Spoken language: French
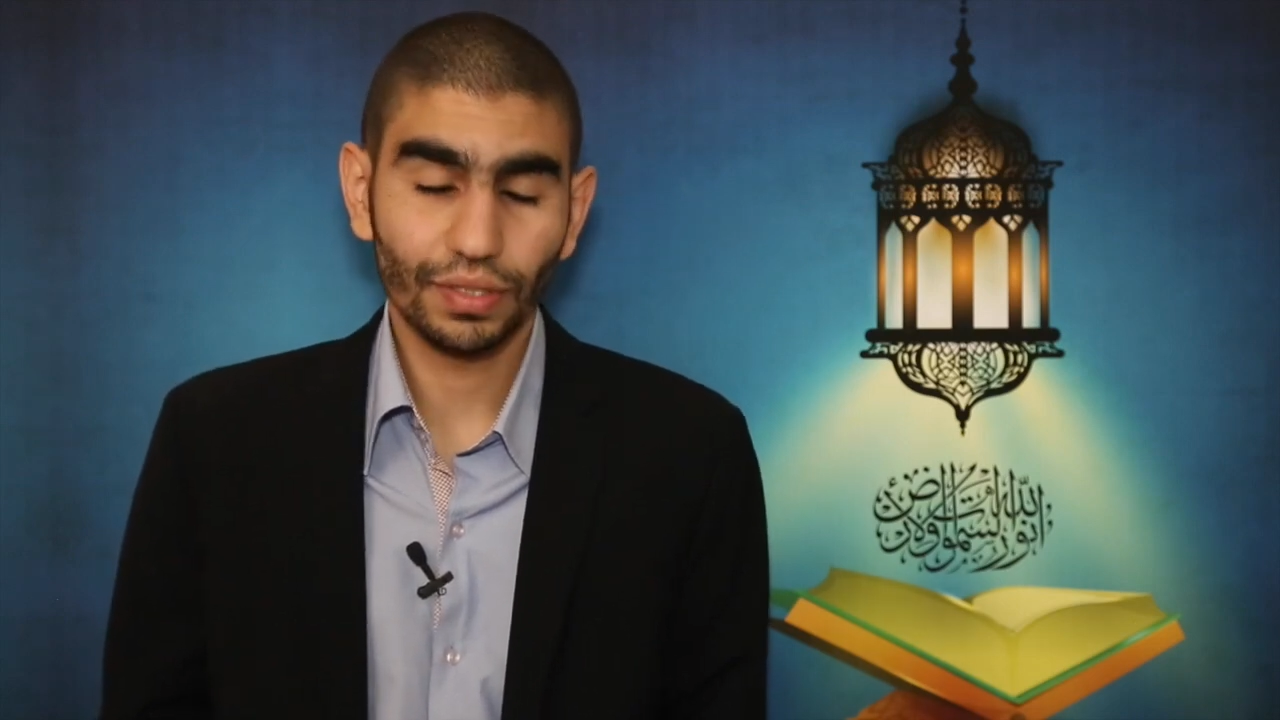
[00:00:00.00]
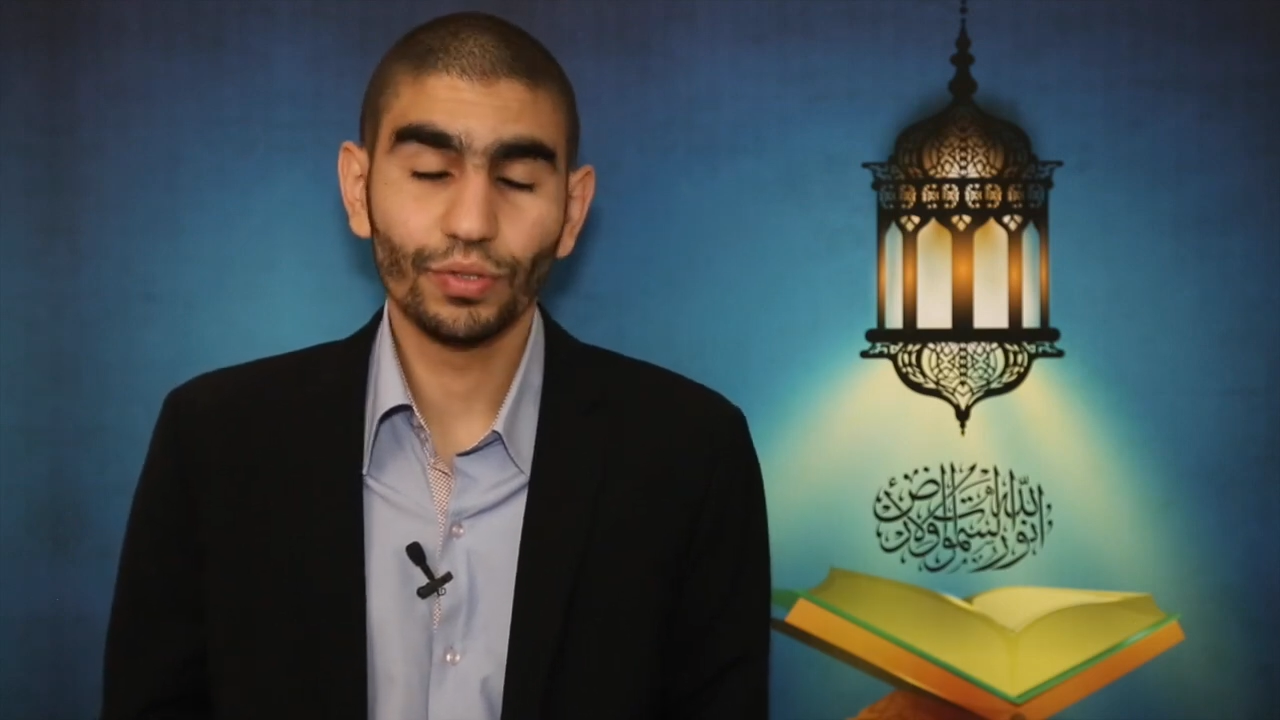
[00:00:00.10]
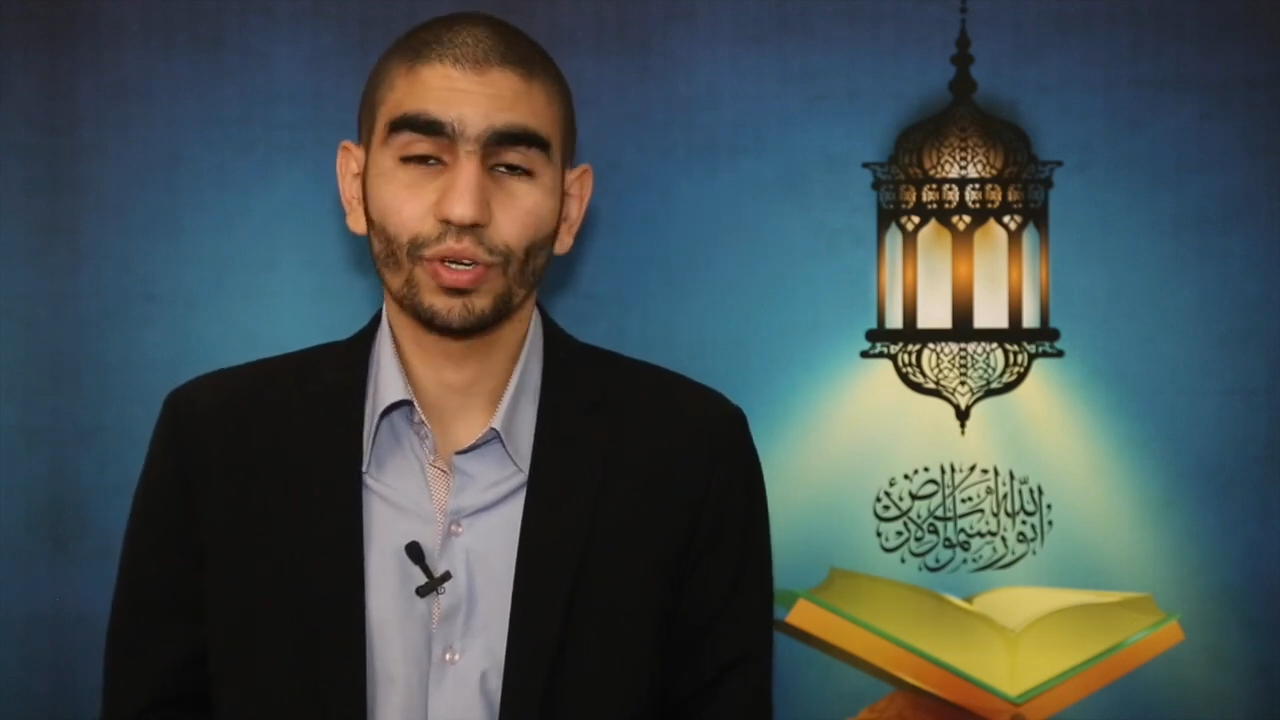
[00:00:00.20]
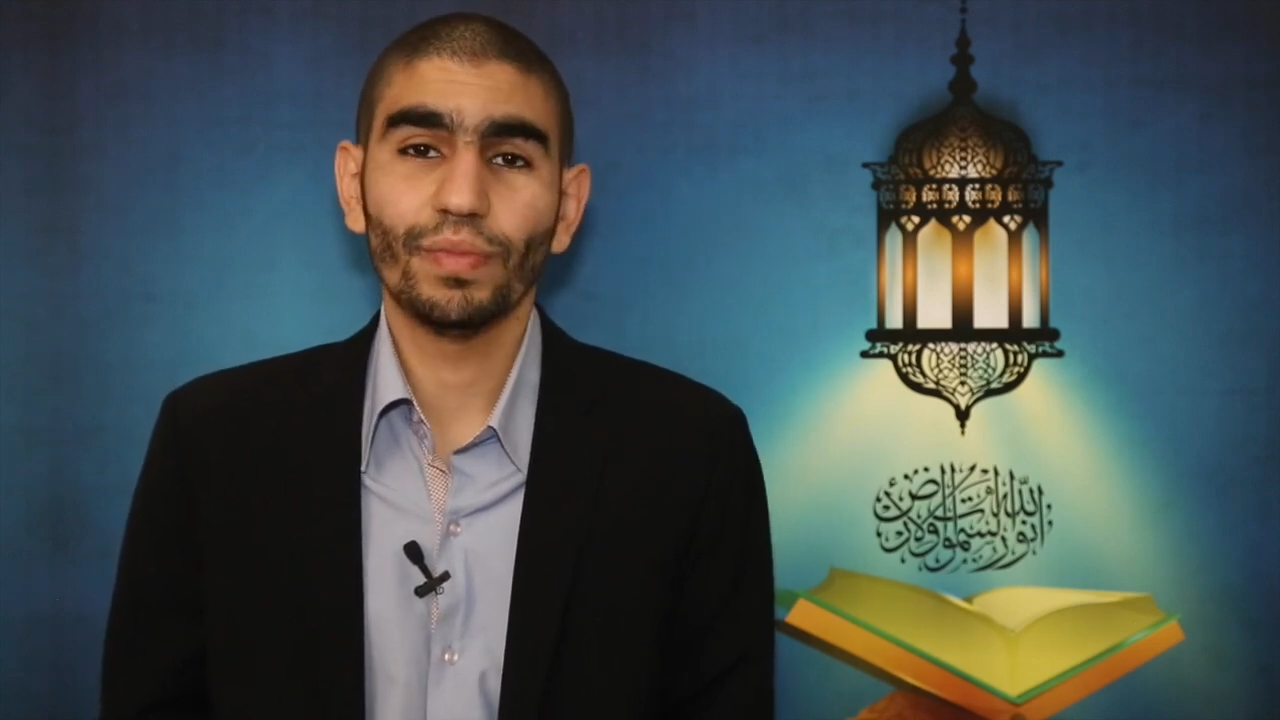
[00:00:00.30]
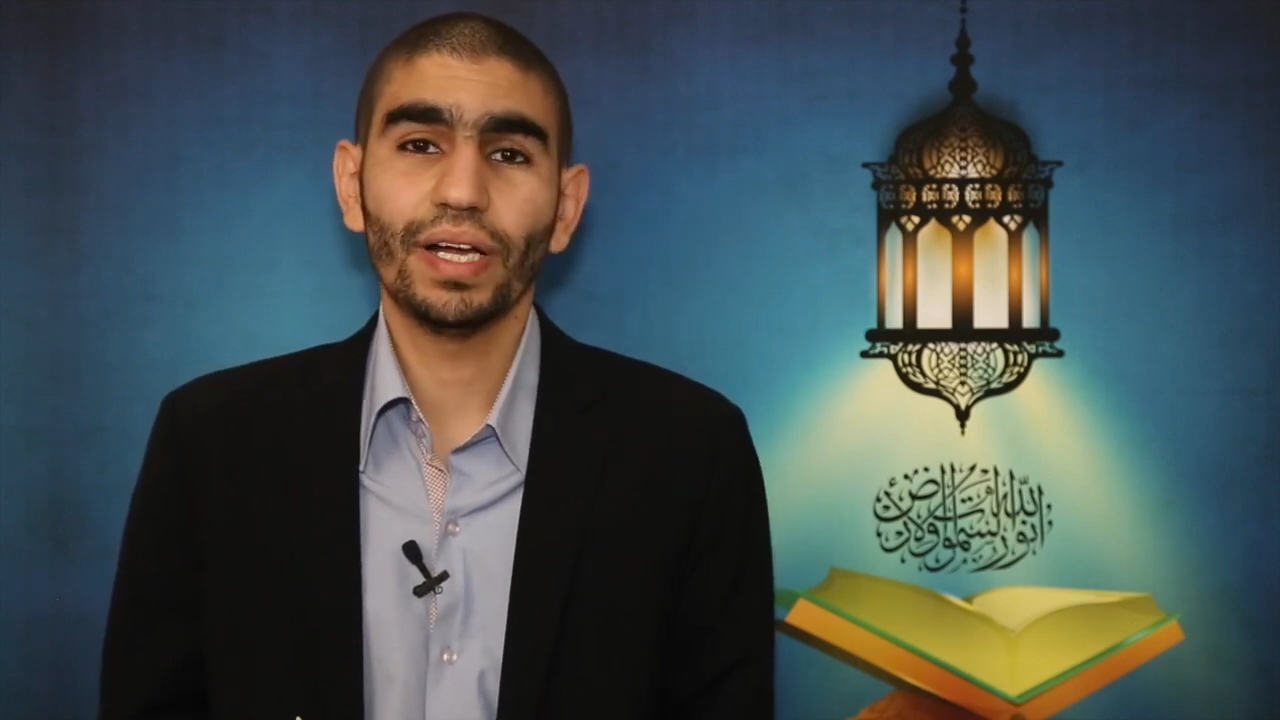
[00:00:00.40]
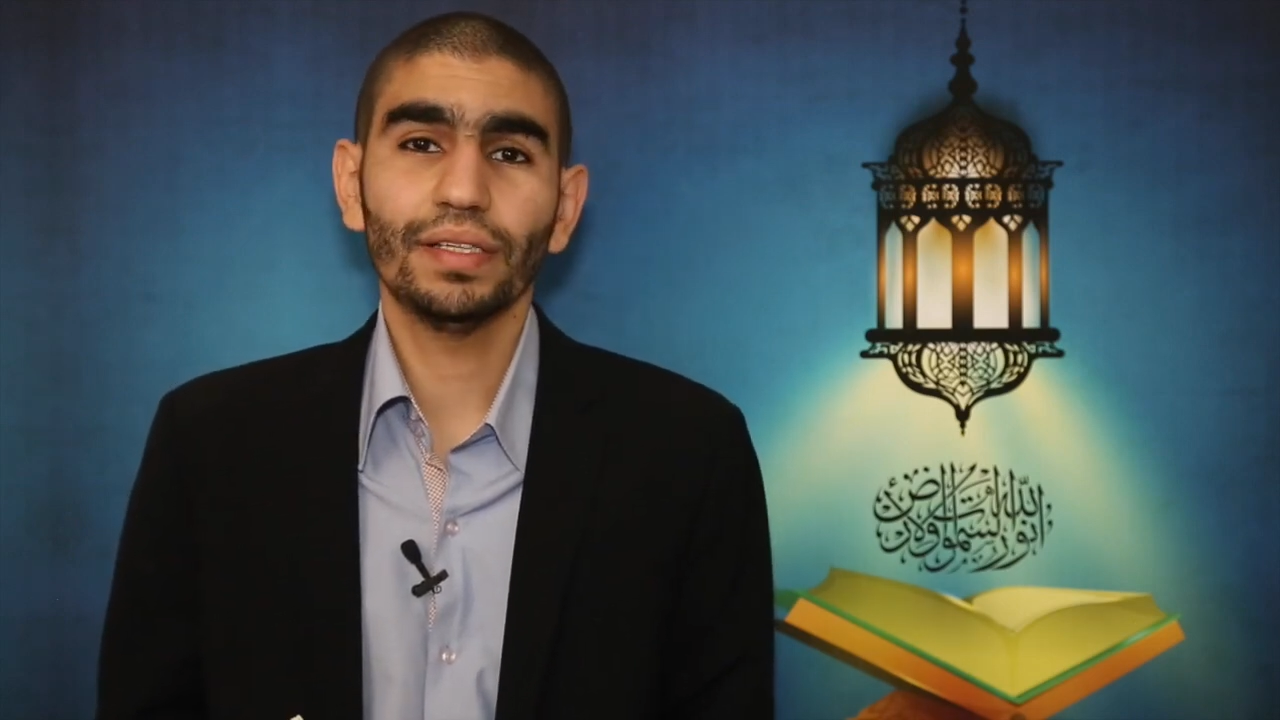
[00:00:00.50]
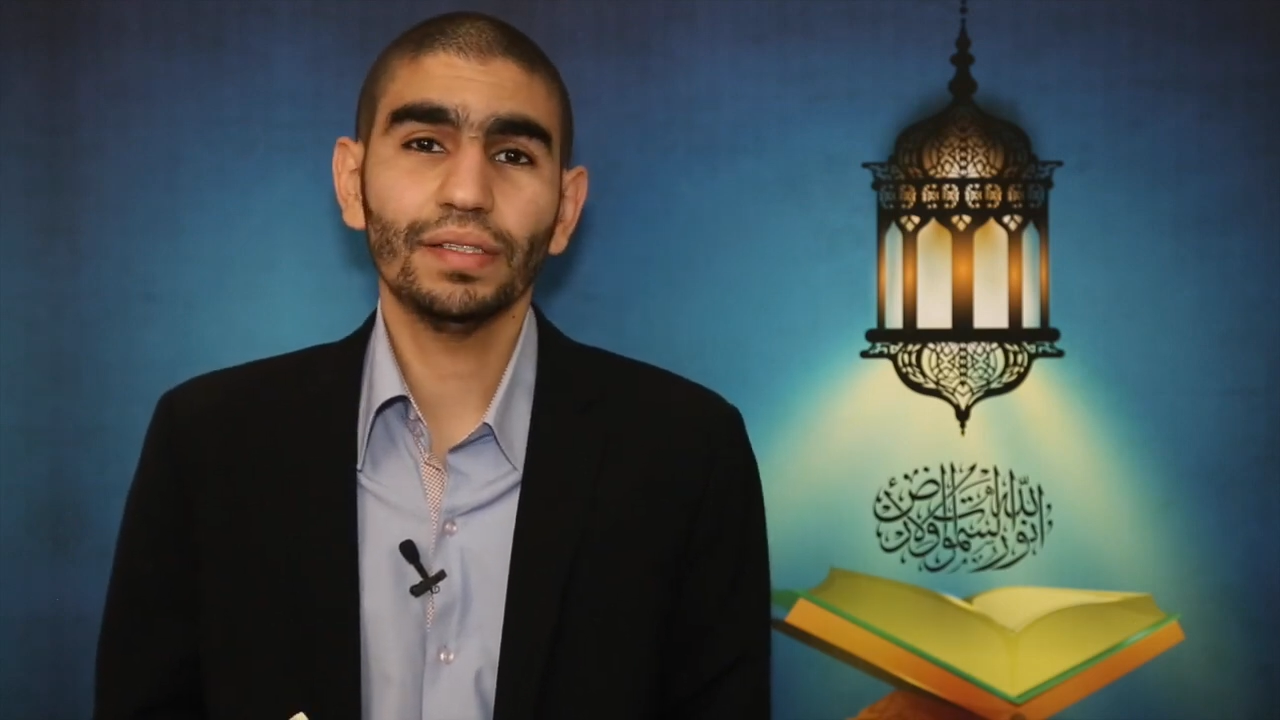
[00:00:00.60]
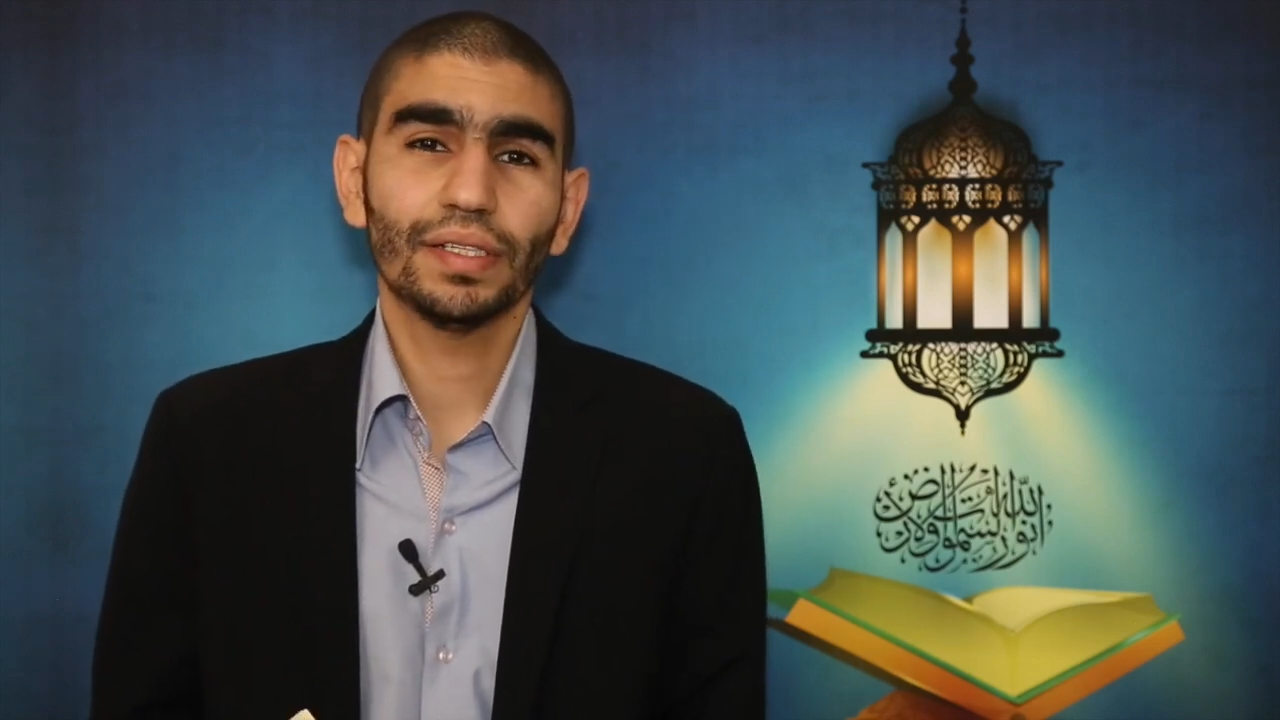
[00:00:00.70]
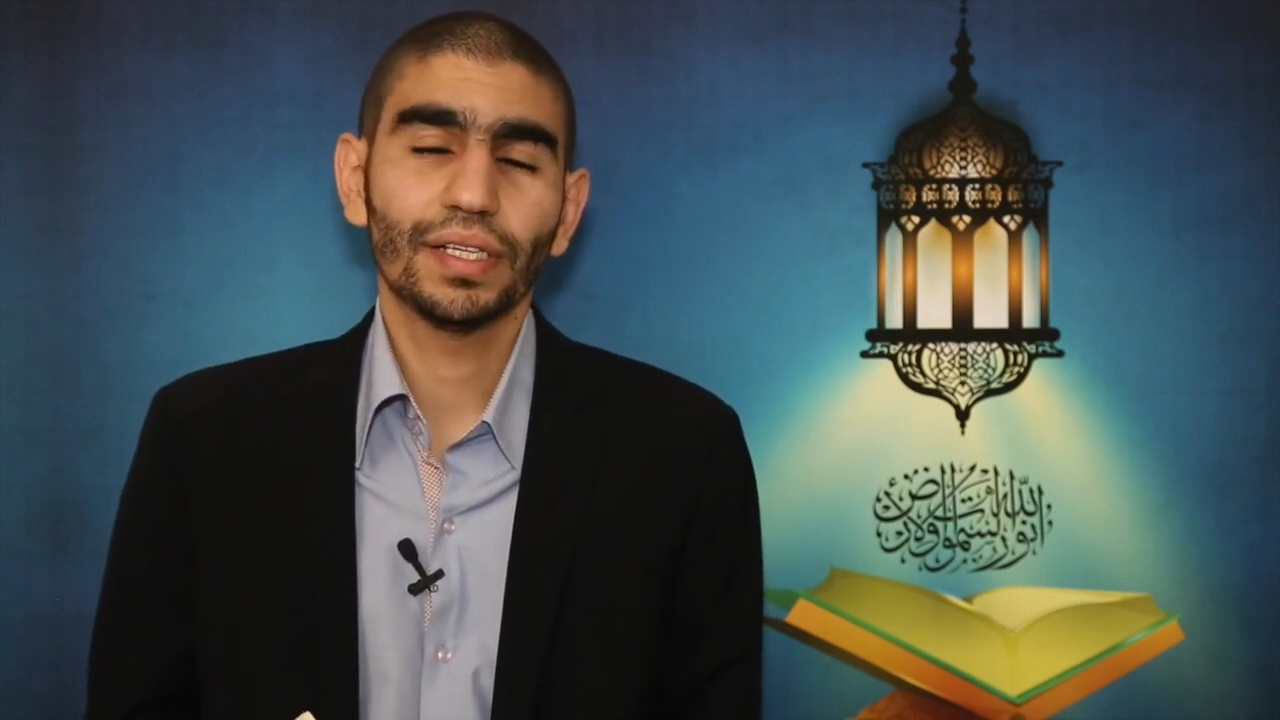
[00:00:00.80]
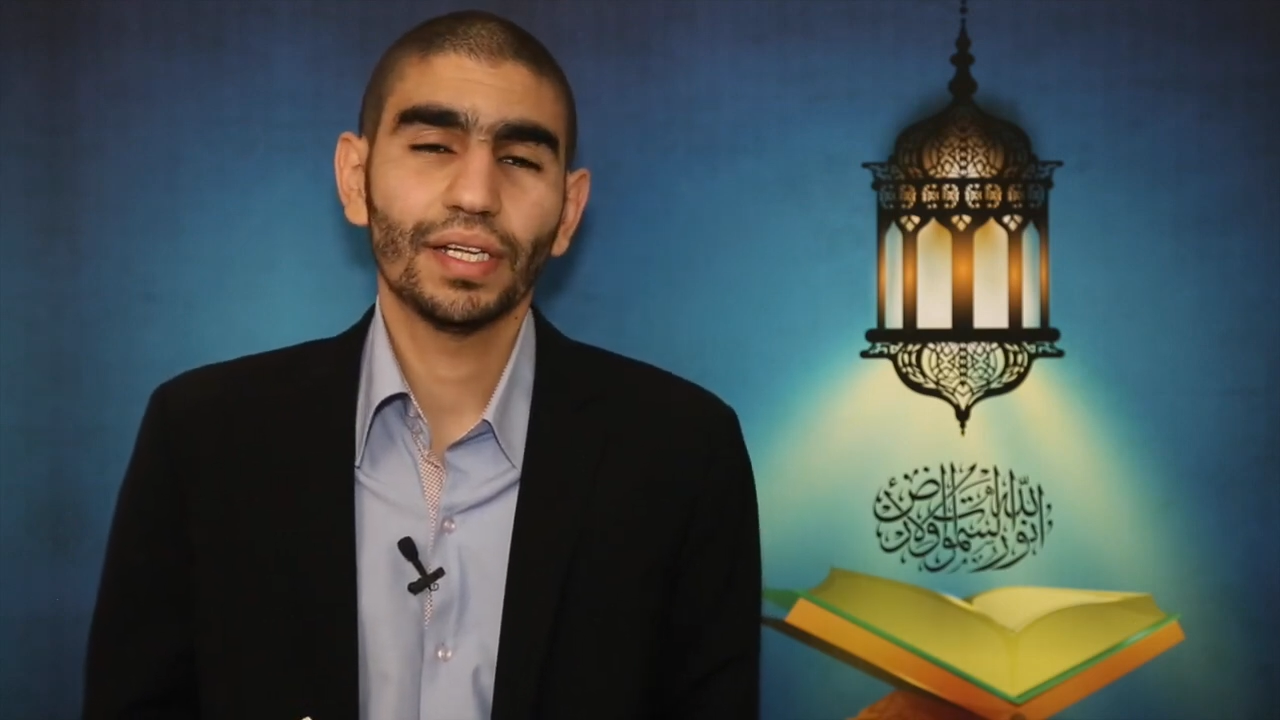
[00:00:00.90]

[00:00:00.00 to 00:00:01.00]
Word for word: Luqman.